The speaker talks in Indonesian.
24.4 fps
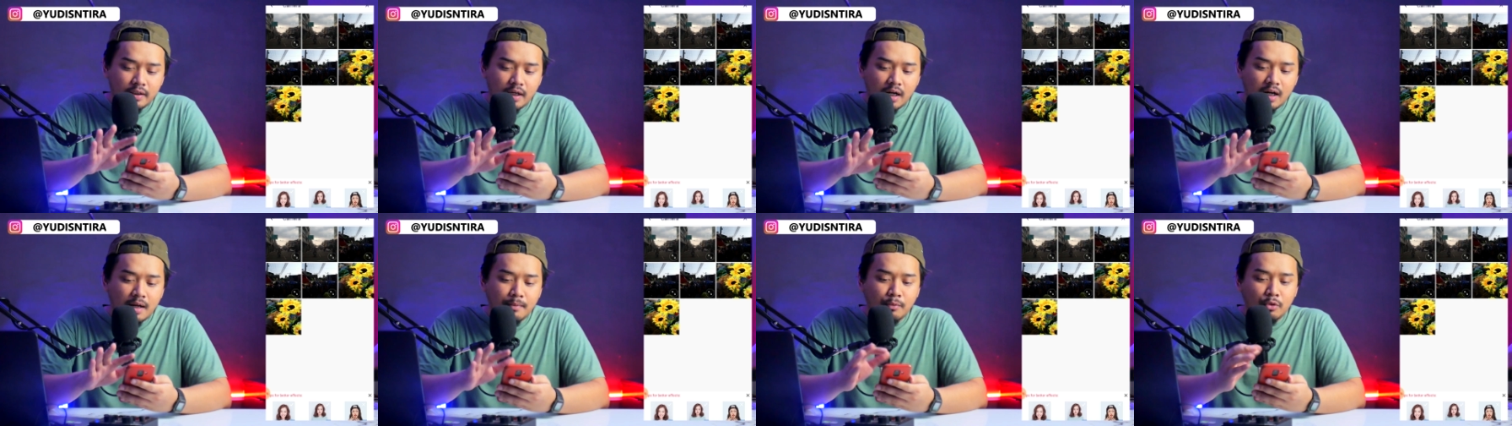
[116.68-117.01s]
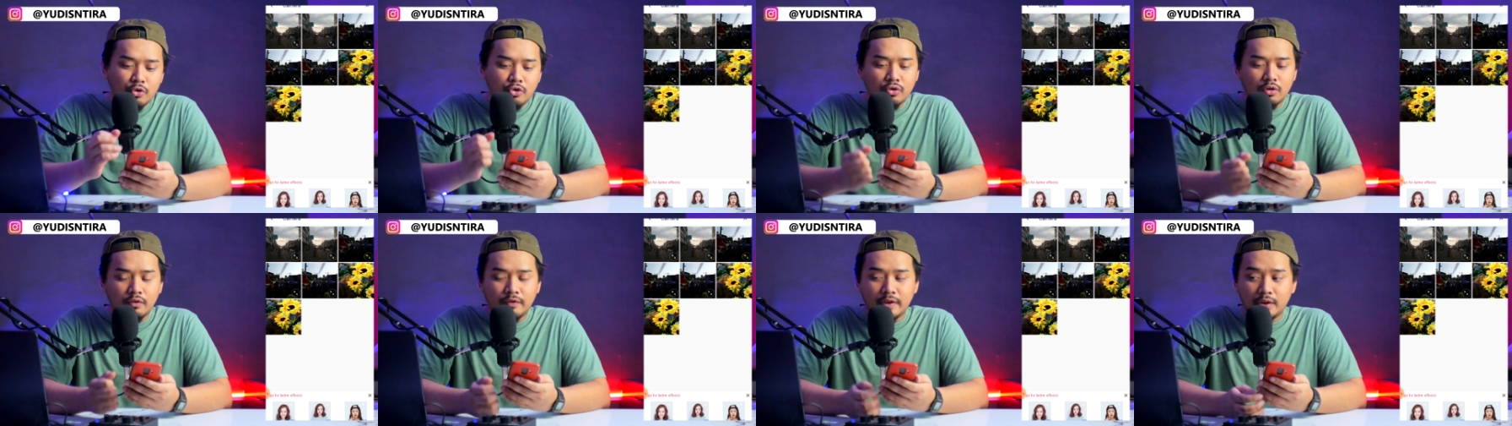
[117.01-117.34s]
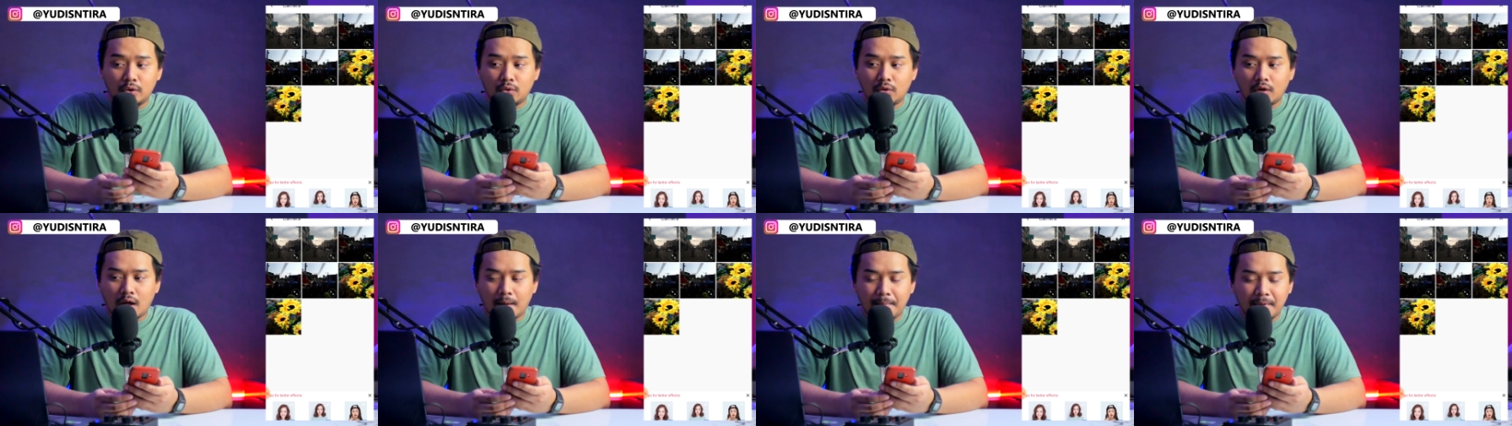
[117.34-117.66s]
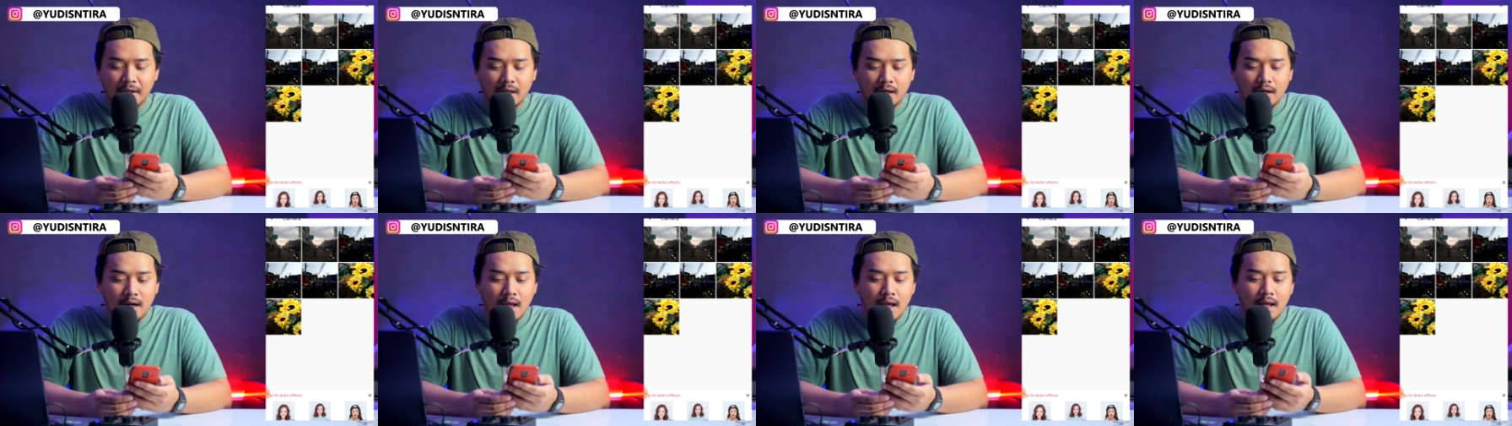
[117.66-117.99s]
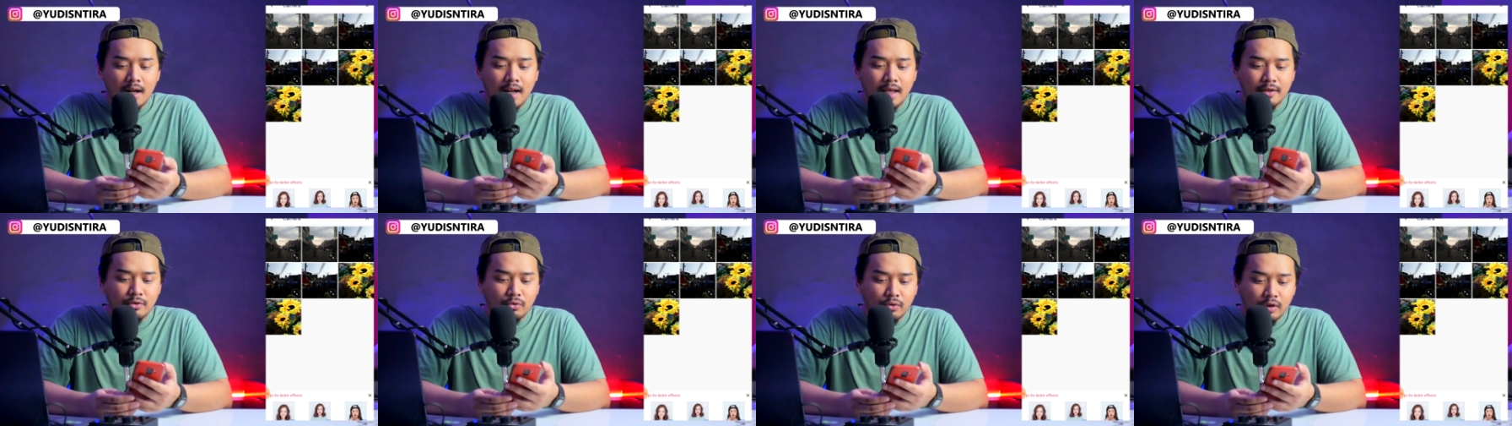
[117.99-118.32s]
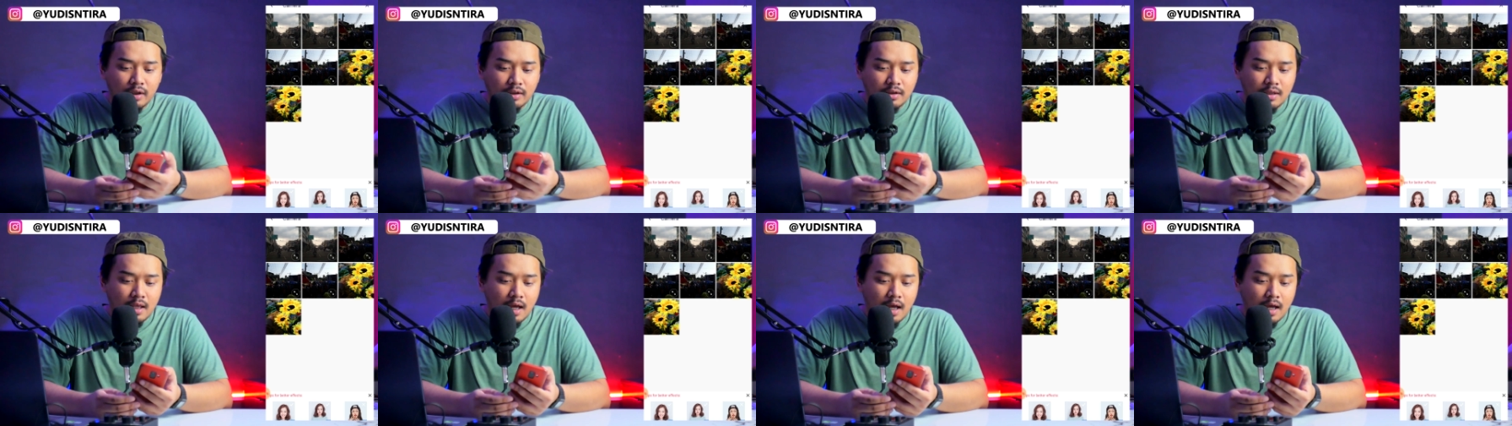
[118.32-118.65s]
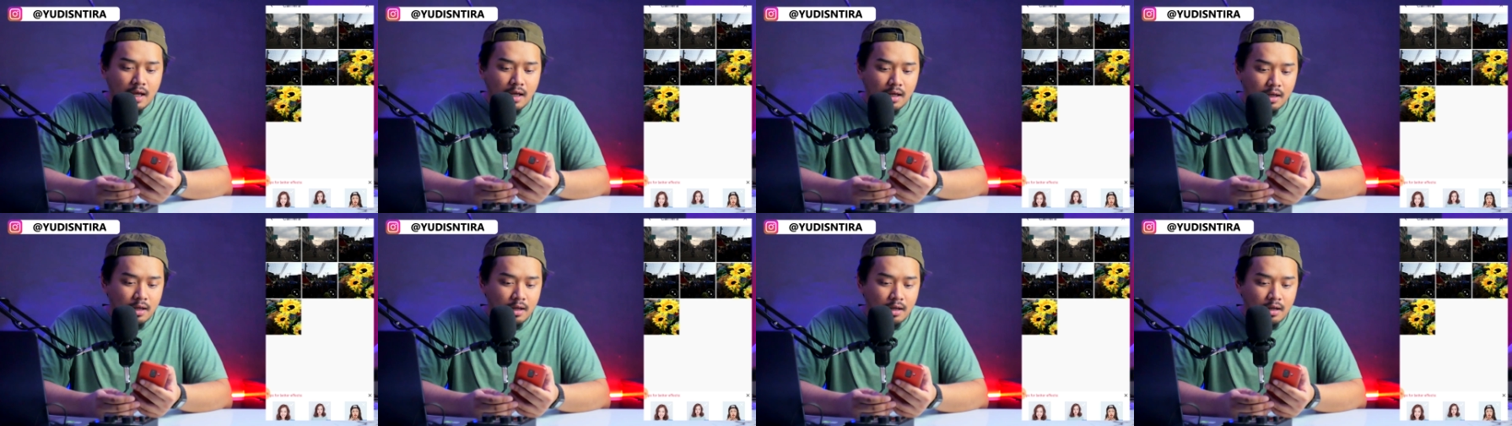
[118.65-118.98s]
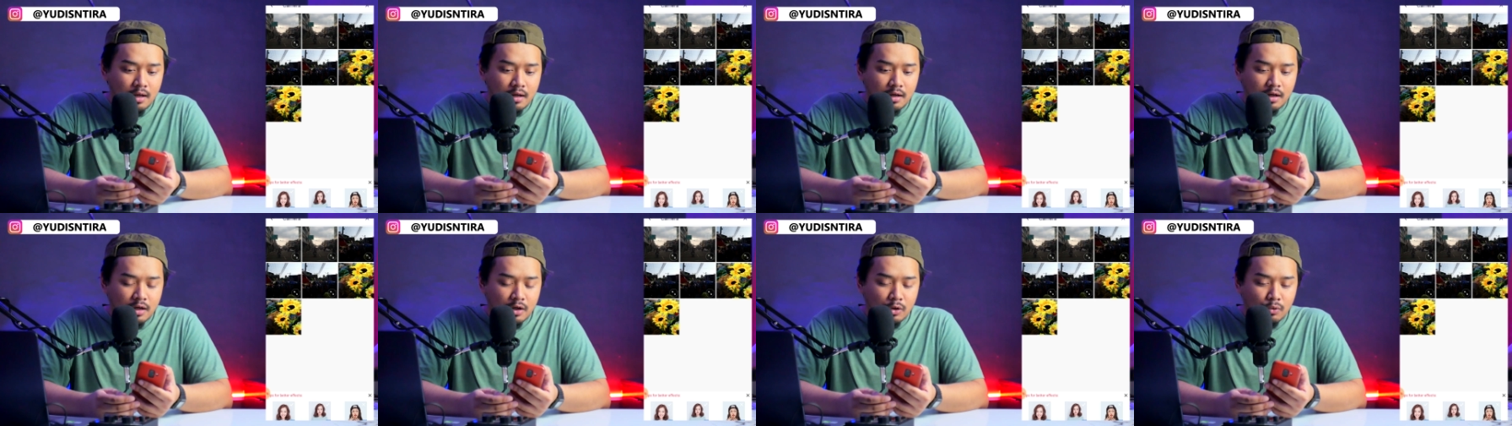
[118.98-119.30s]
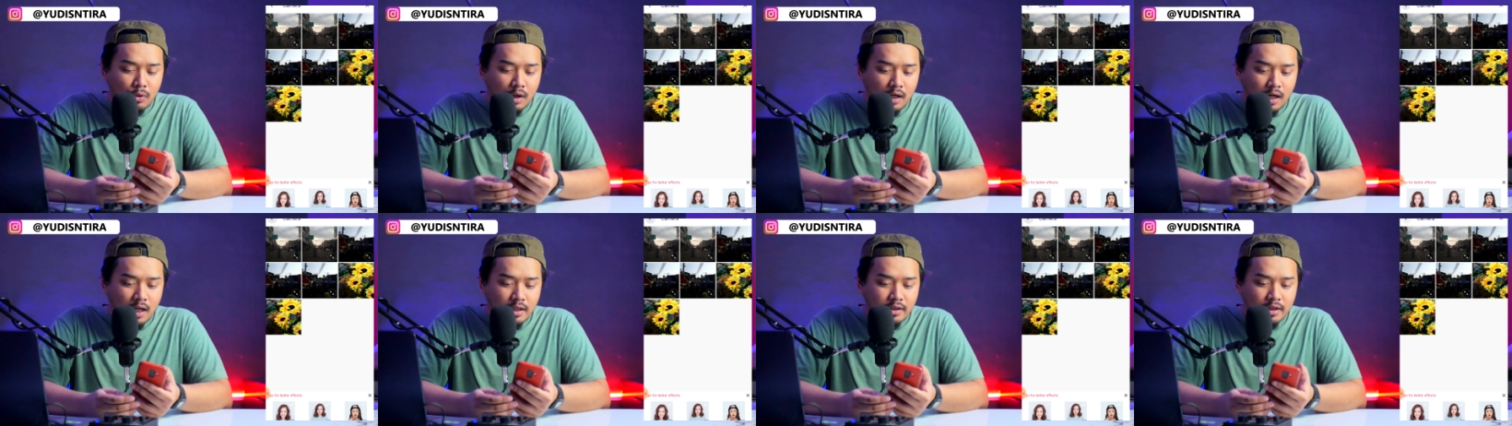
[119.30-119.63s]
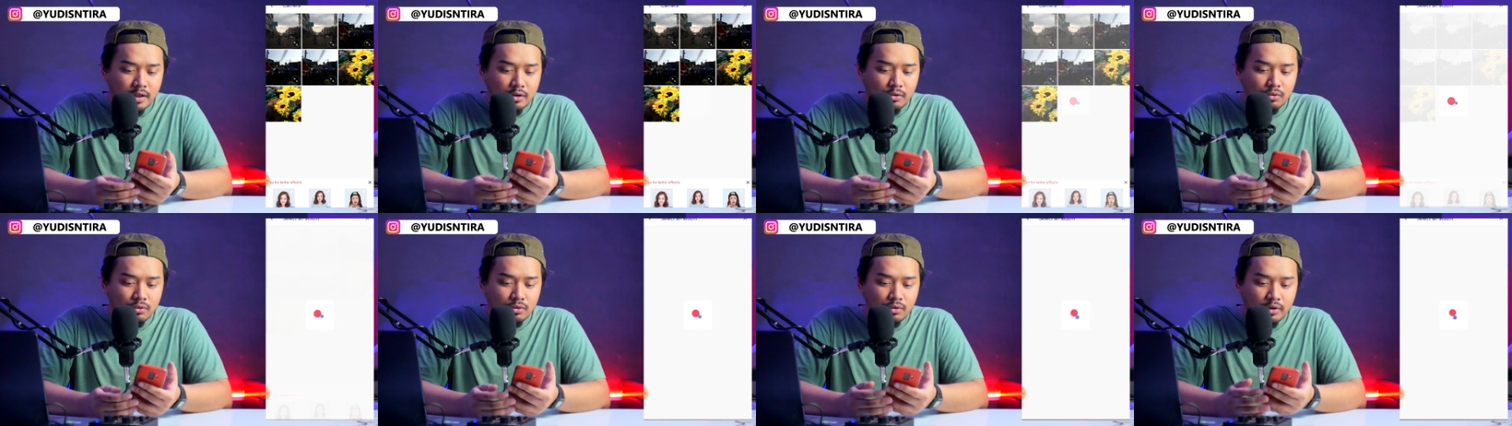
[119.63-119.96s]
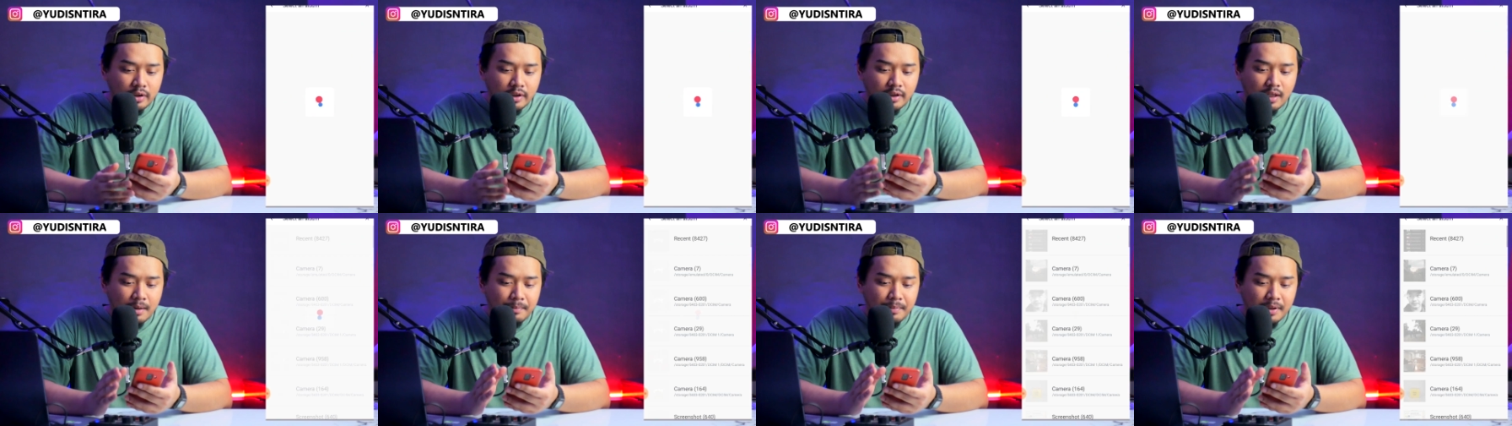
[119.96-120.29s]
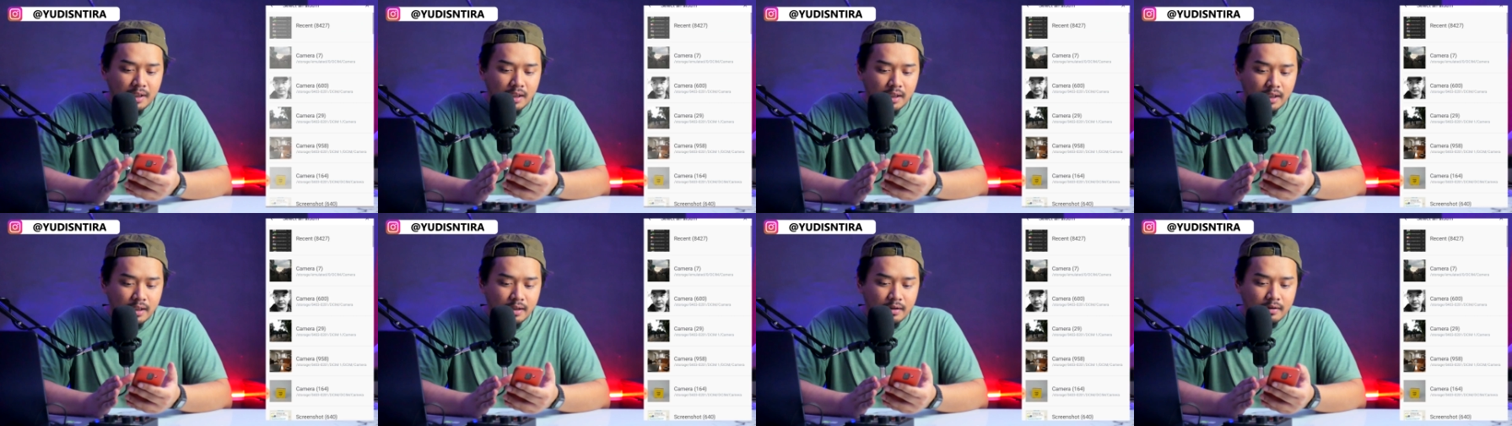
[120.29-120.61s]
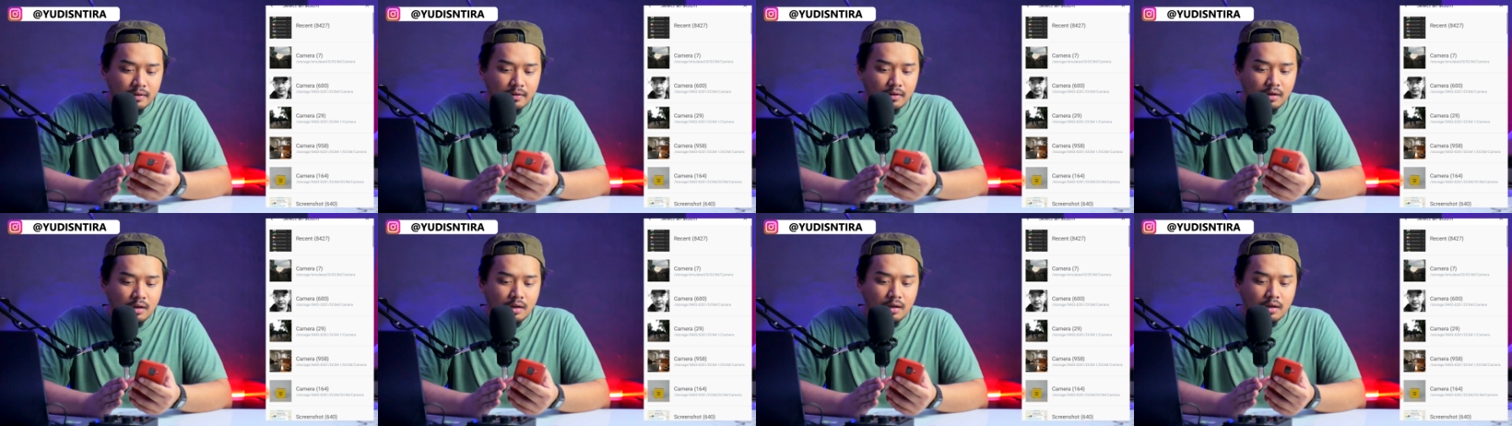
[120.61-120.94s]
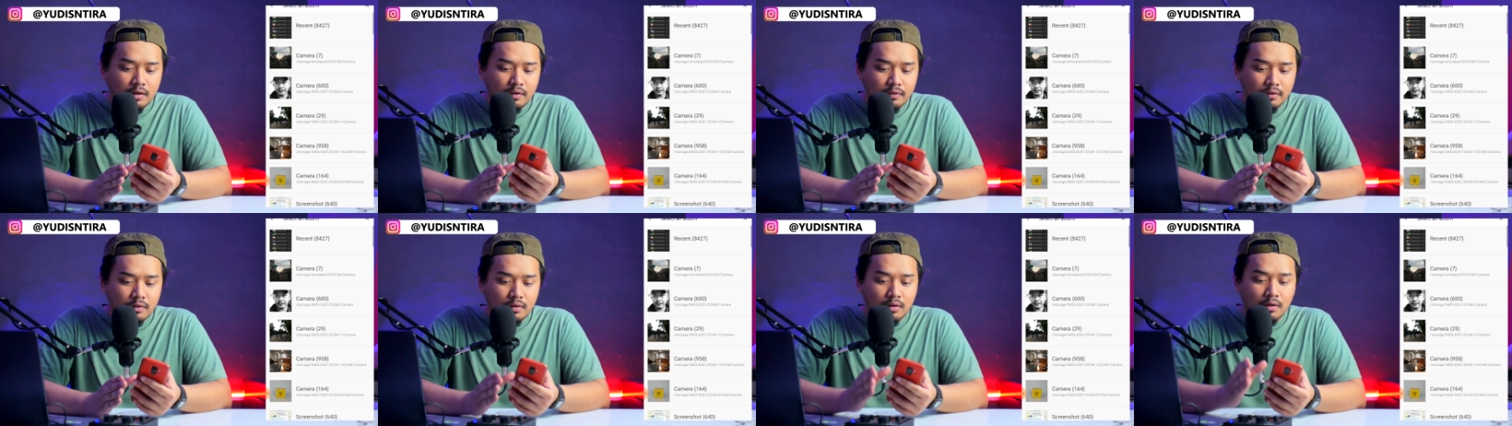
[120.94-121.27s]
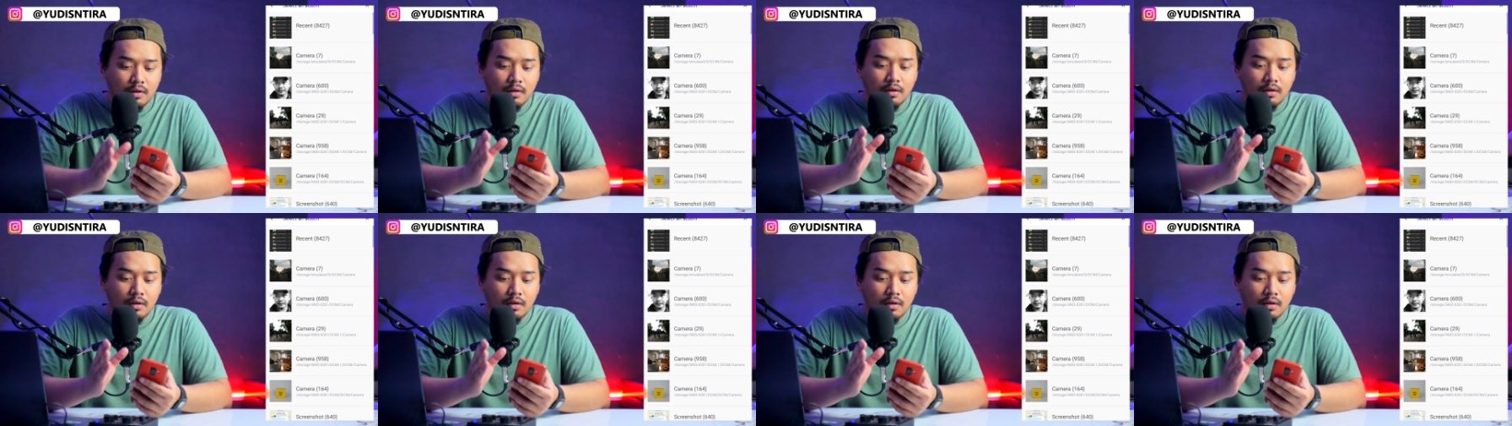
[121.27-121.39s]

sini ada muncul fitur kamera langsung kita keluar aja dulu kita pilih uh,